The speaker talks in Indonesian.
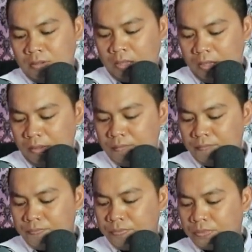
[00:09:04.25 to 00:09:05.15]

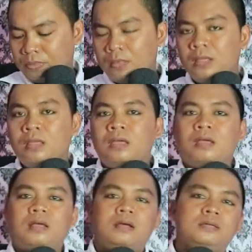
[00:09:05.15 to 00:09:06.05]
Oke.
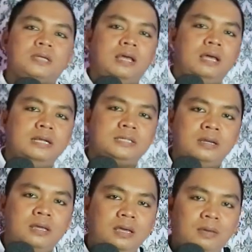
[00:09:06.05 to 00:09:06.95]
Saya lihat di
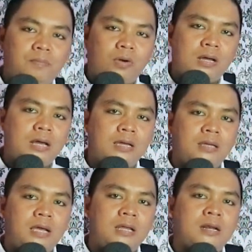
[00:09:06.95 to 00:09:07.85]
sini bukan
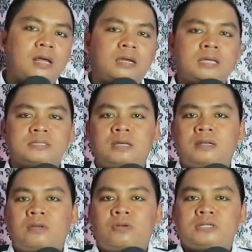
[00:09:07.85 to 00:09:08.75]
hanya Indra Kens
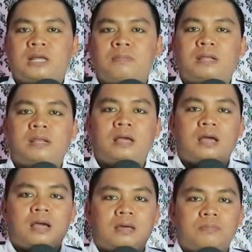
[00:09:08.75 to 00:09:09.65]
dan Doni Salman yang
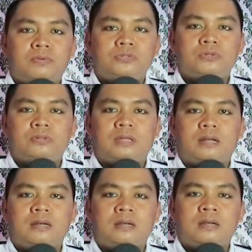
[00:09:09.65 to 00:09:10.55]
akan menuju
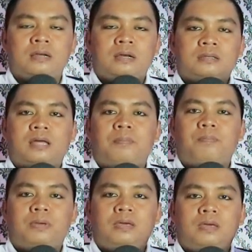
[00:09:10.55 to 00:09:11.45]
rutan,
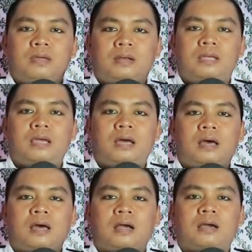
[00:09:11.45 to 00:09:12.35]
tapi
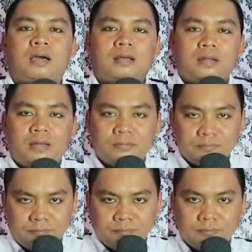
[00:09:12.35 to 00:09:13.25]
dia akan ya
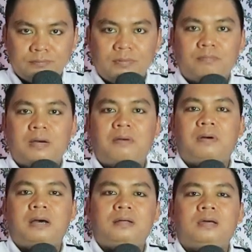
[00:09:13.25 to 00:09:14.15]

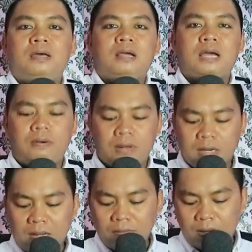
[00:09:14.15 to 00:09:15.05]
membawa
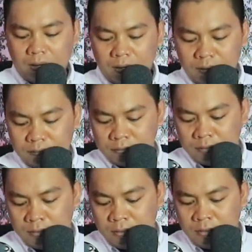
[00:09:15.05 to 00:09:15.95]
kawan-kawannya.
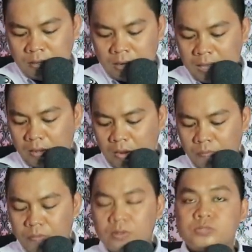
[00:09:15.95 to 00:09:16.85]
Knight
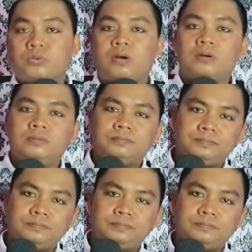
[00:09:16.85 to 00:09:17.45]
of Sword.